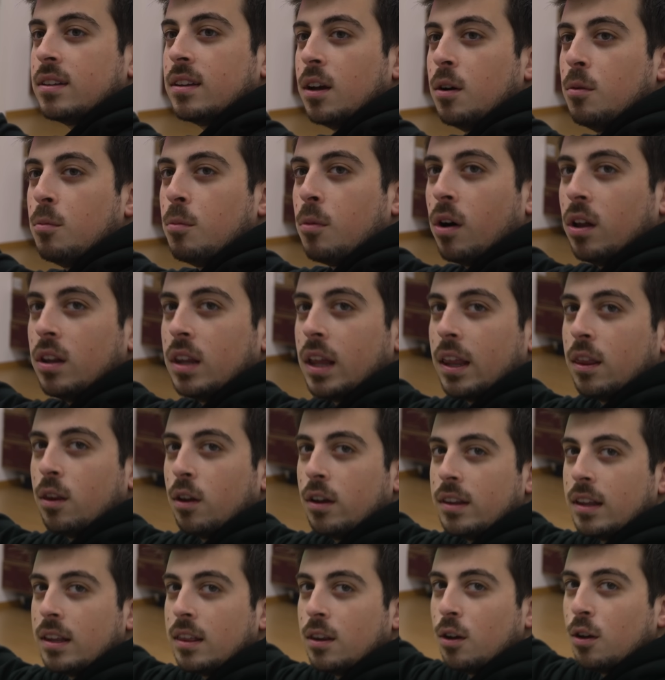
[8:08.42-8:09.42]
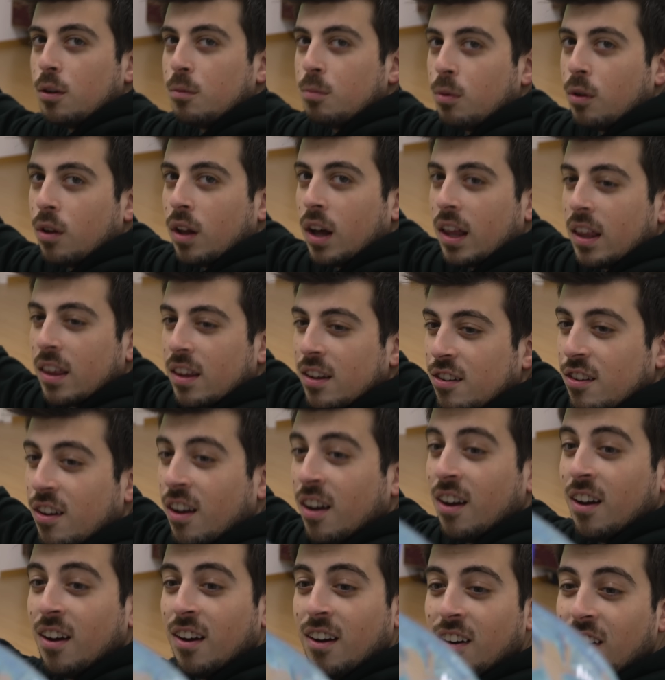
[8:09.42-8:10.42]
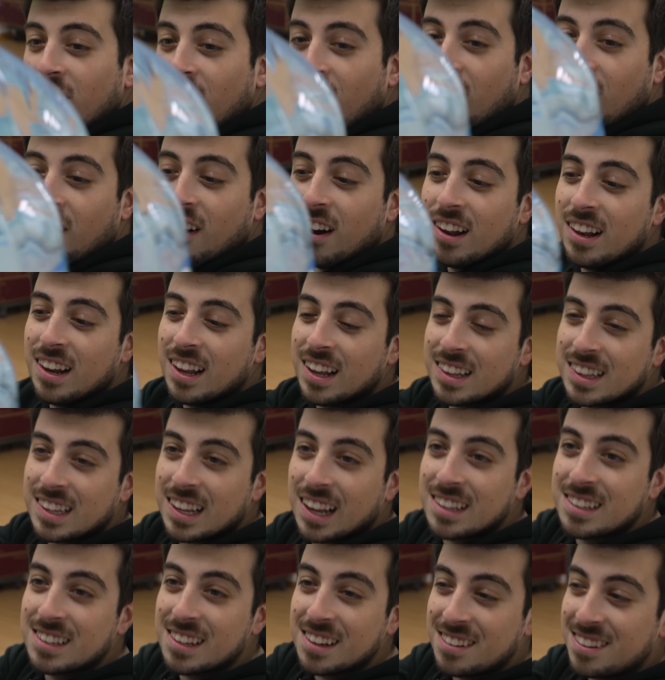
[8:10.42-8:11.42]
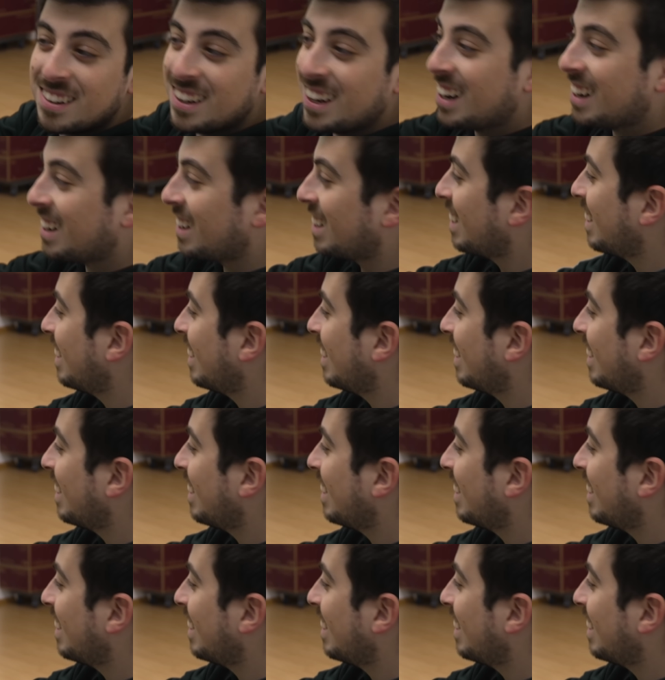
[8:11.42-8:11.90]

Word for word: tem uma OLED de 88 polegadas. Olha, estás a ver.